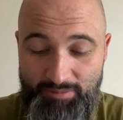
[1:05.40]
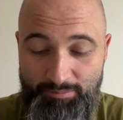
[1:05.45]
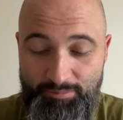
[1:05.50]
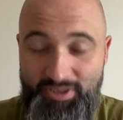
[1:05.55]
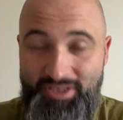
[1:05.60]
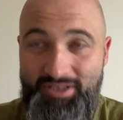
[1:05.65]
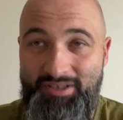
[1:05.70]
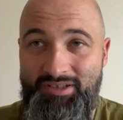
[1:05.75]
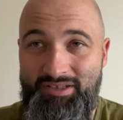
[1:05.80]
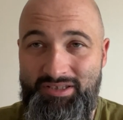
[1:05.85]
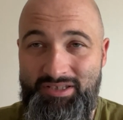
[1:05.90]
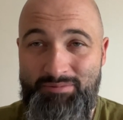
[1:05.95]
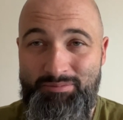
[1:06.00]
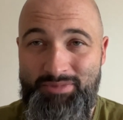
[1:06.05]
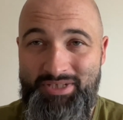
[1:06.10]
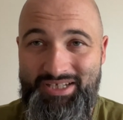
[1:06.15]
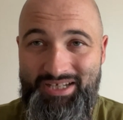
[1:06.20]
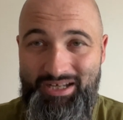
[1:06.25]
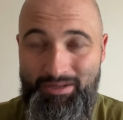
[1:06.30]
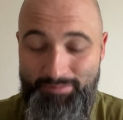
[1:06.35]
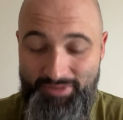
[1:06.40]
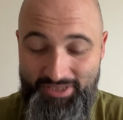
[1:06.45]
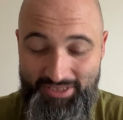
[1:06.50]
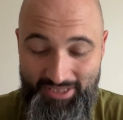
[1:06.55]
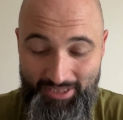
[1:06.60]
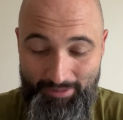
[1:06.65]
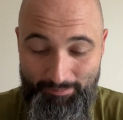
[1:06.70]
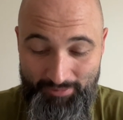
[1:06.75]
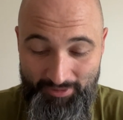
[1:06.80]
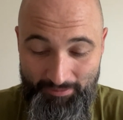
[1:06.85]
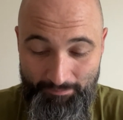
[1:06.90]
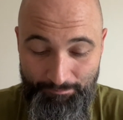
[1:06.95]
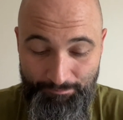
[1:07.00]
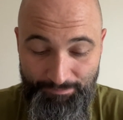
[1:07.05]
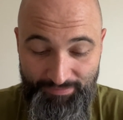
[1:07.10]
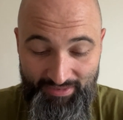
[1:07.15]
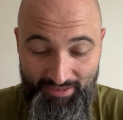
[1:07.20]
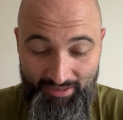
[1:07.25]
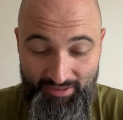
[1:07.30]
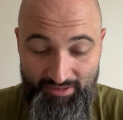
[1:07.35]
pięknymi kamieniami
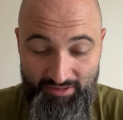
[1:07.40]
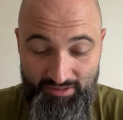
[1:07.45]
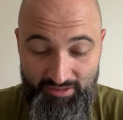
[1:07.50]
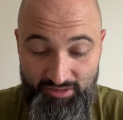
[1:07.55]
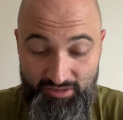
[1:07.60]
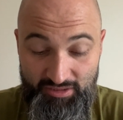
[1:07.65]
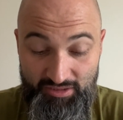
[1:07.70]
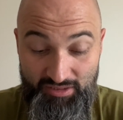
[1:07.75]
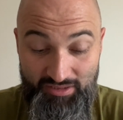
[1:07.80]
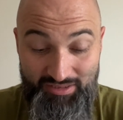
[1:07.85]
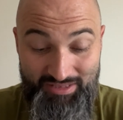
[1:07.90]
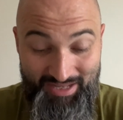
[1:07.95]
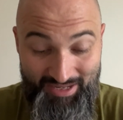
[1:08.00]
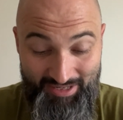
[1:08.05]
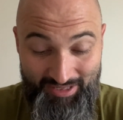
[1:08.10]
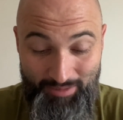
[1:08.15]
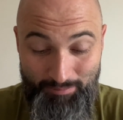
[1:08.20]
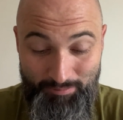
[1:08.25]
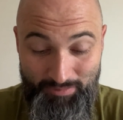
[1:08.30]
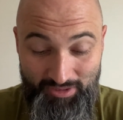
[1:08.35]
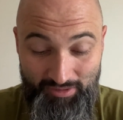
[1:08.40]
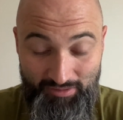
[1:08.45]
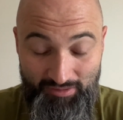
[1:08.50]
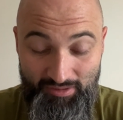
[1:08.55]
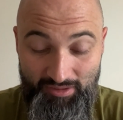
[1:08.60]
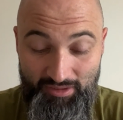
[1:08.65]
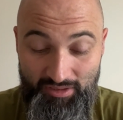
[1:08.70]
i darami,